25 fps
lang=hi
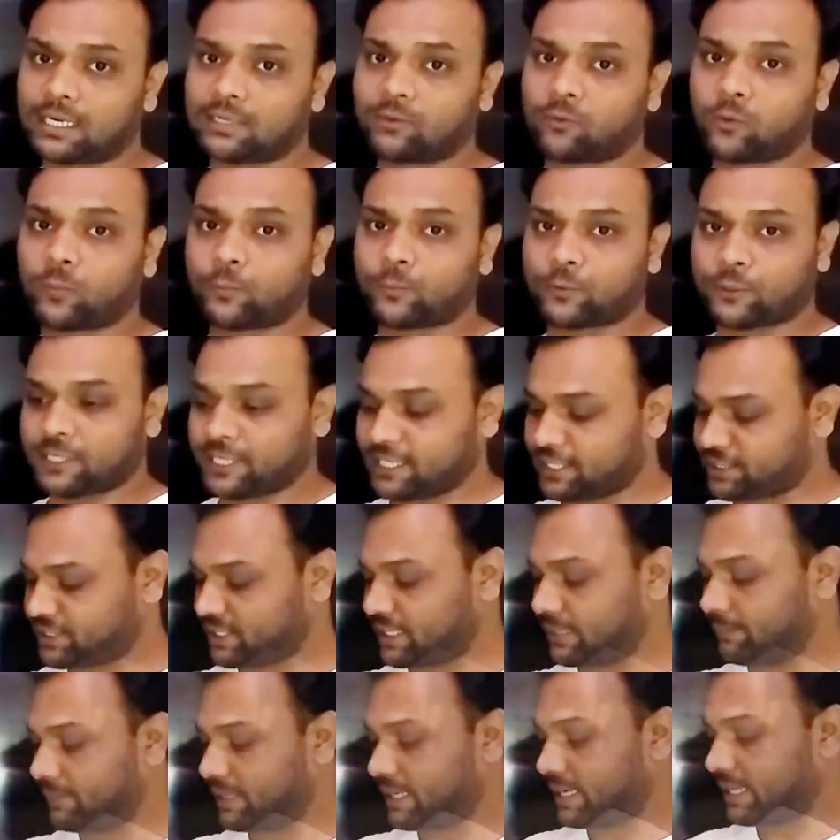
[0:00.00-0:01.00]
गार्ड वो
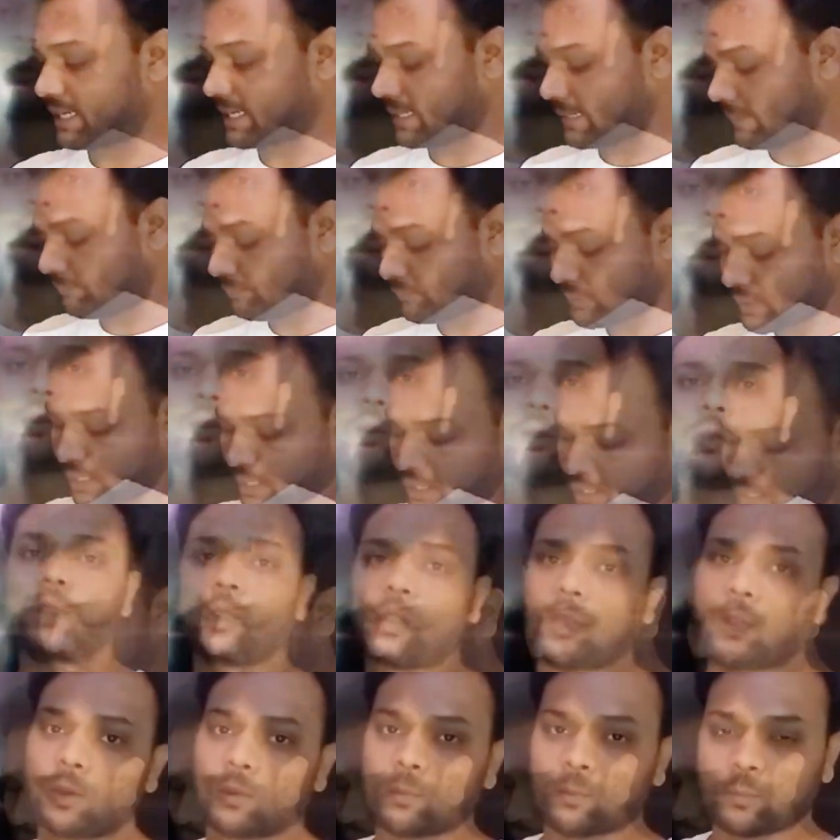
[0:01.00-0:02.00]
प्रोटेक्शन मिलेगा
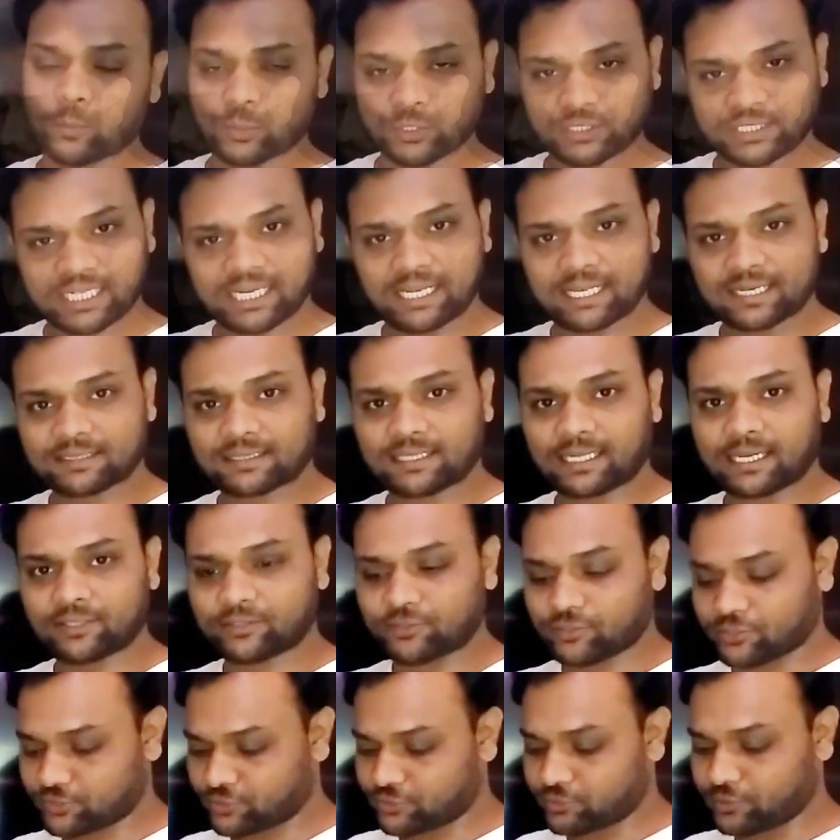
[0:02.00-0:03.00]
मुझे लगता
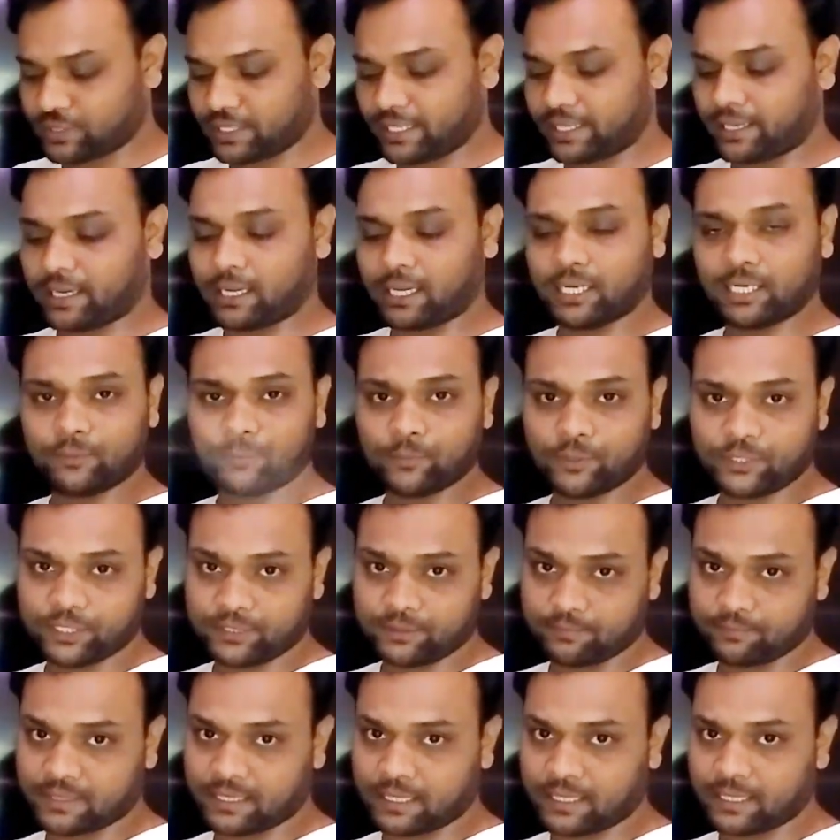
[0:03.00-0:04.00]
है दोस्तों ये
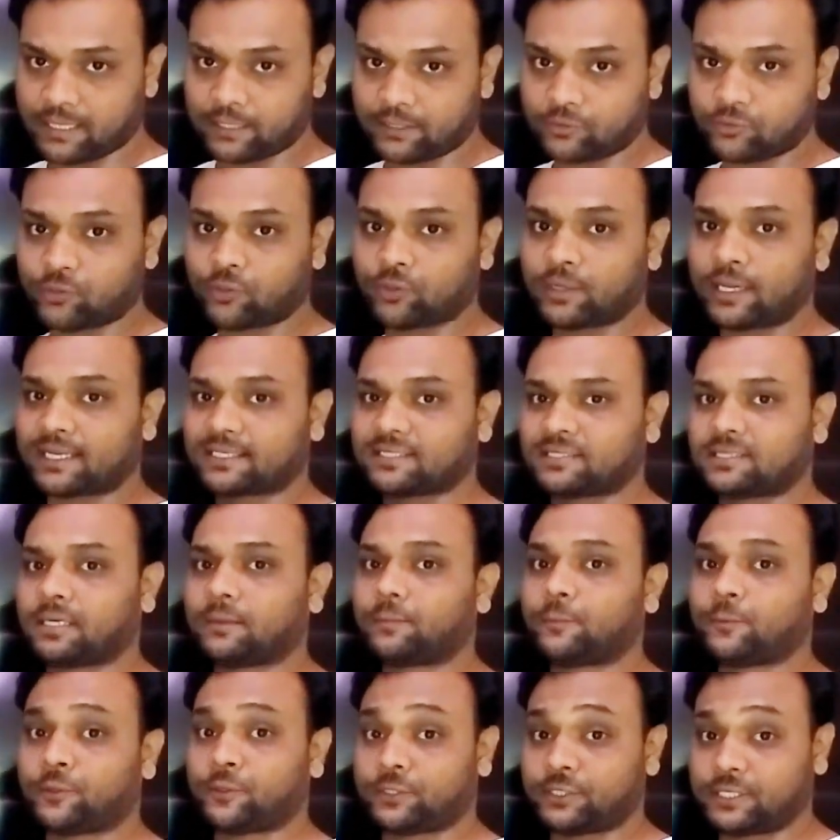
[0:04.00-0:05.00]
अल्यूमिनियम का है तो
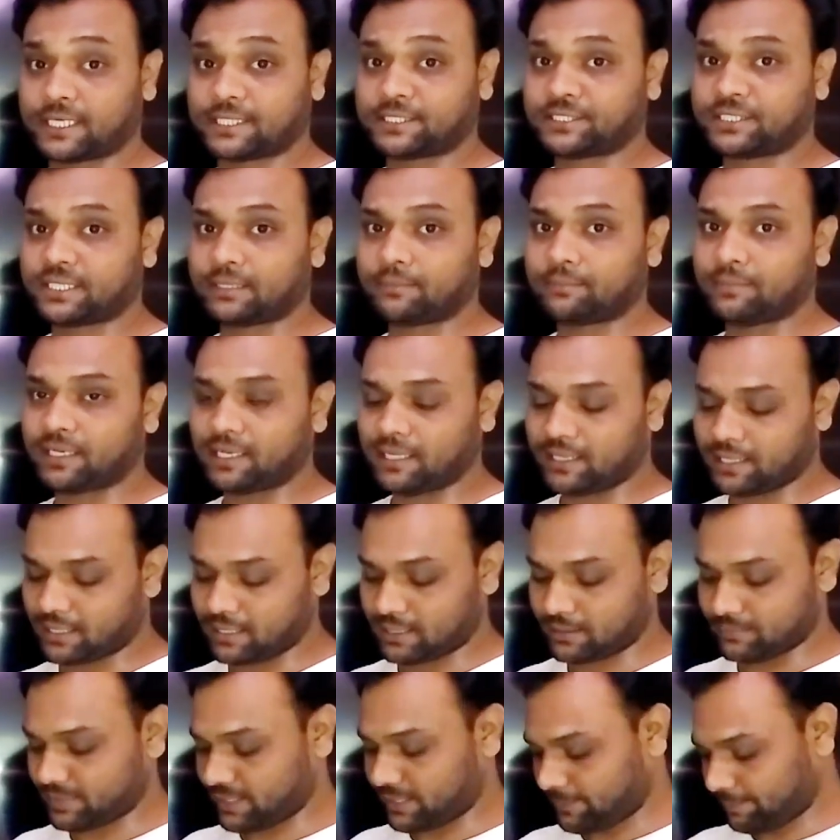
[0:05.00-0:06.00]
एक्स्ट्रा प्रोटेक्शन
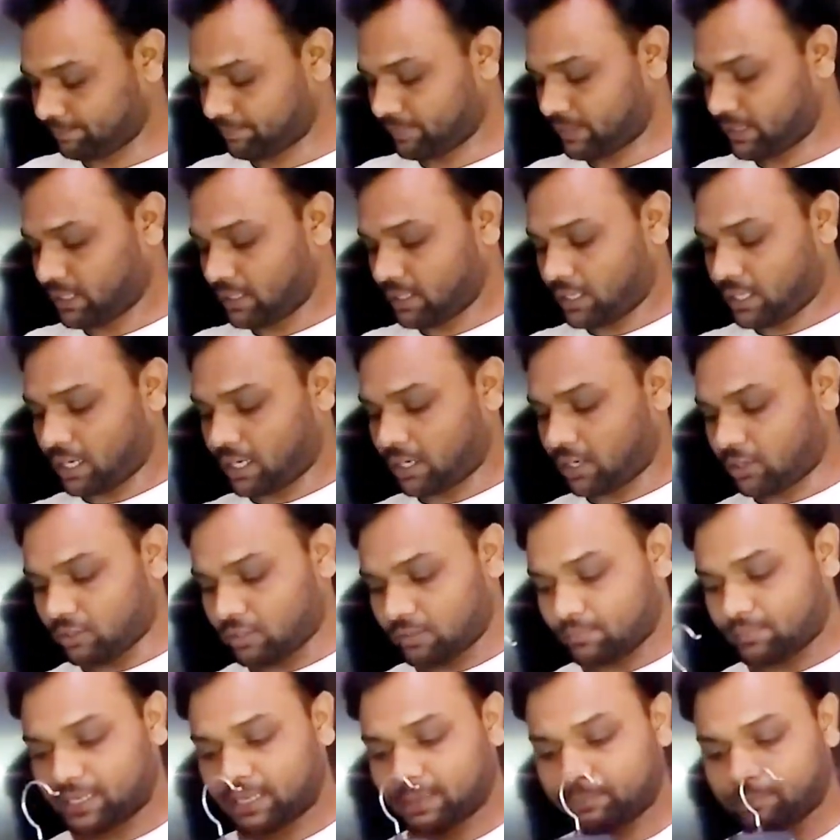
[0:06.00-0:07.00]
मिलेगा हमें
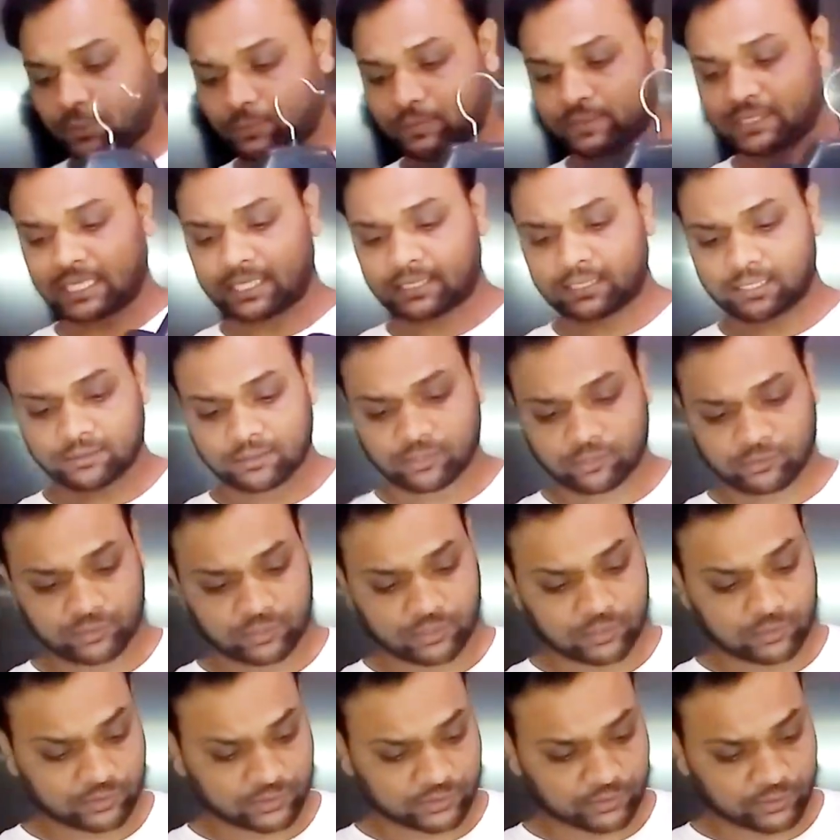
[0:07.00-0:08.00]
और मैं आपको बता देता
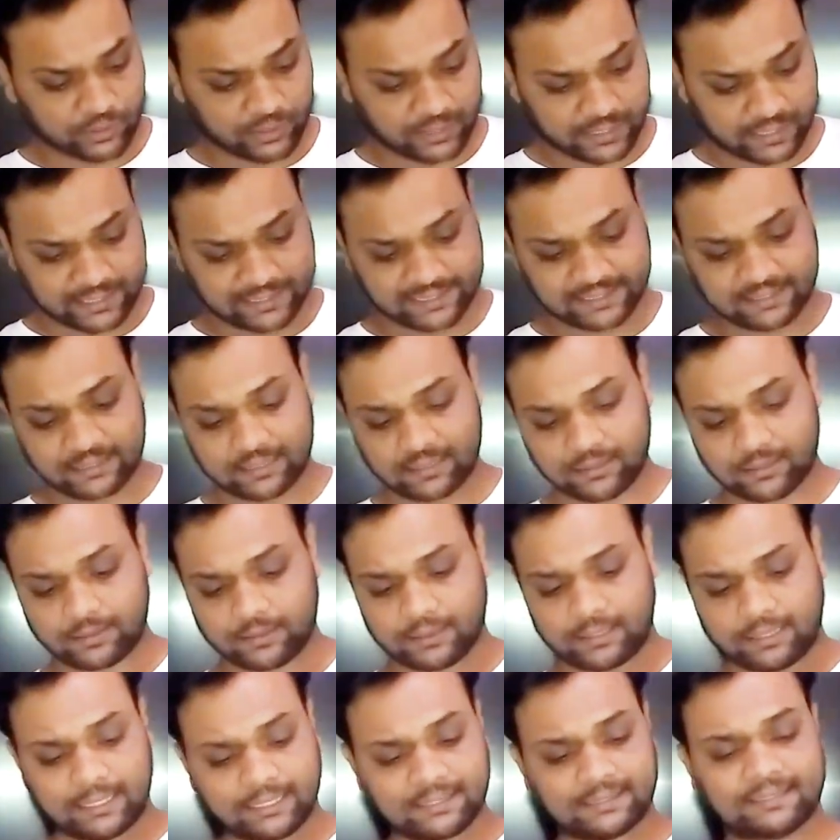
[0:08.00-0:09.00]
हूँ दोस्तों इस
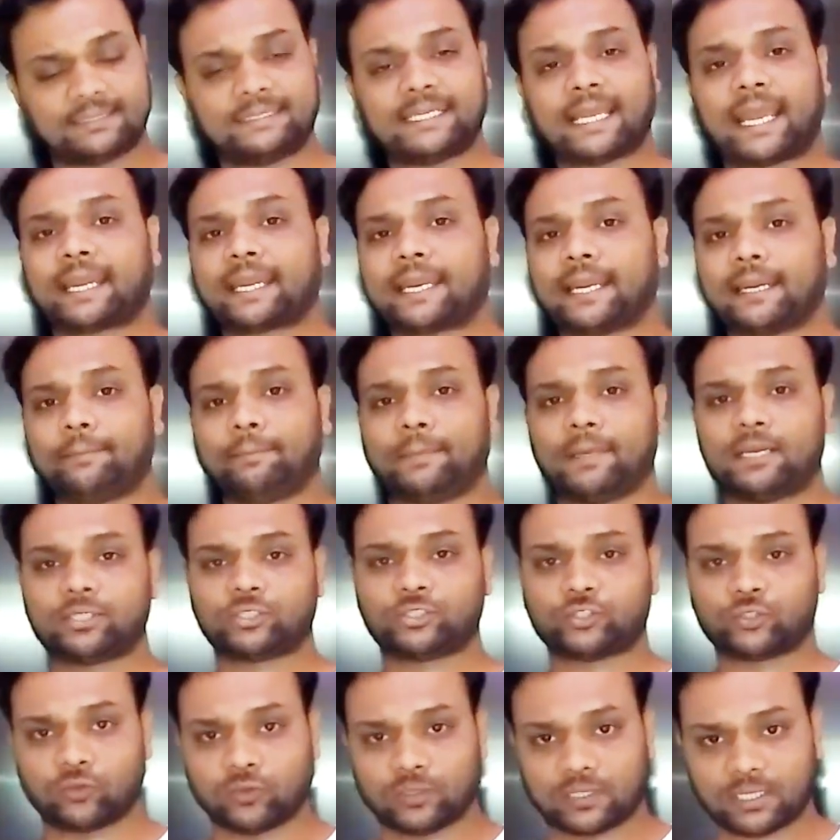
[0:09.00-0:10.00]
इस जैकेट में
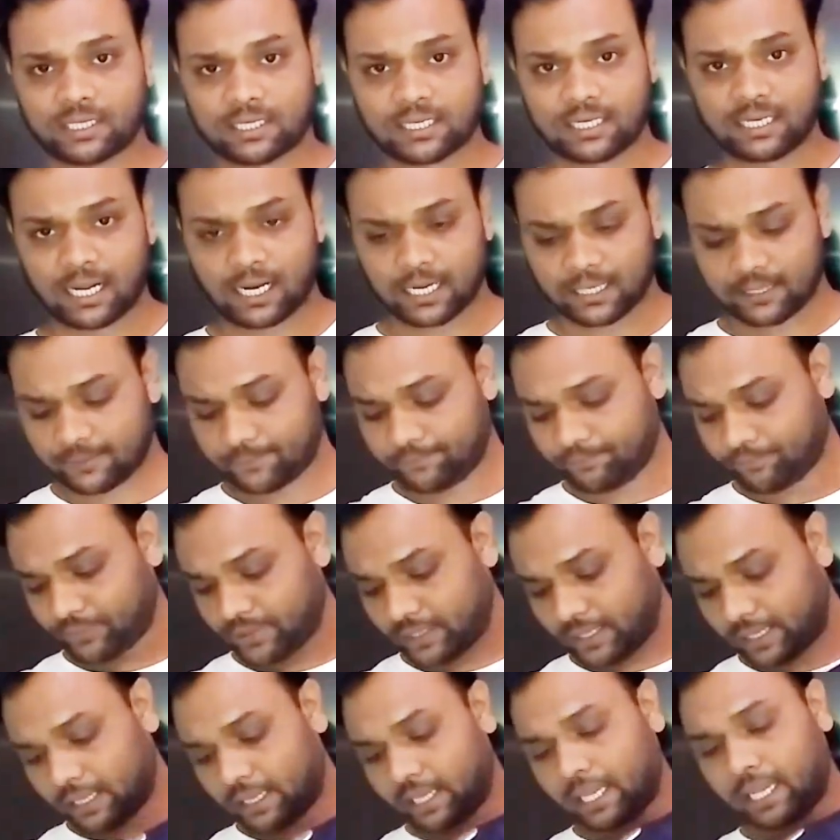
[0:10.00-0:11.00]
शोल्डर
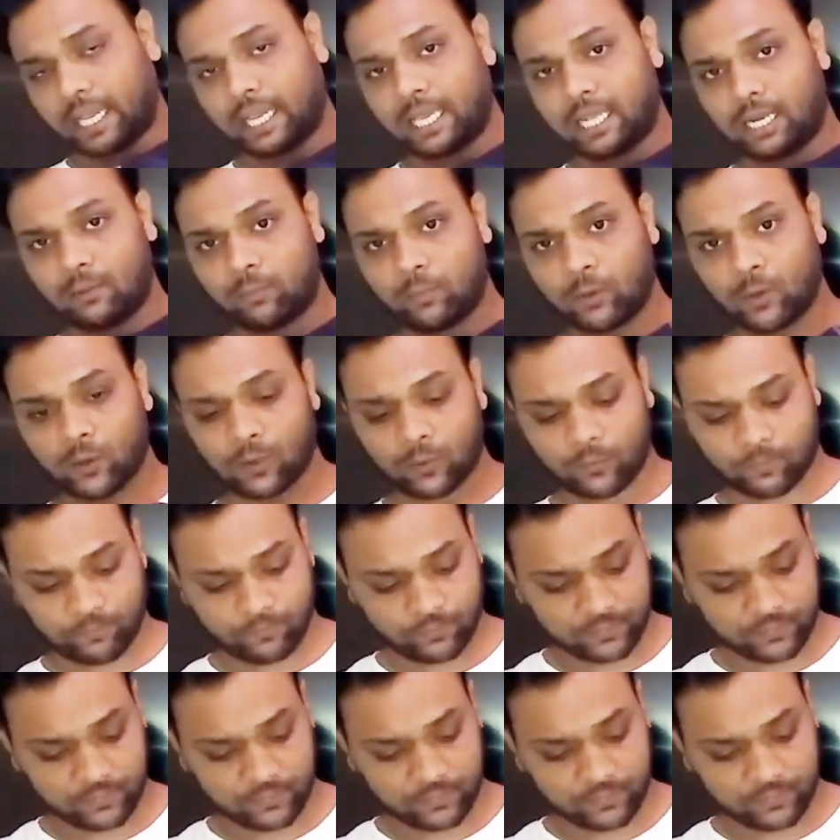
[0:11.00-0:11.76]
गार्ड एल्बो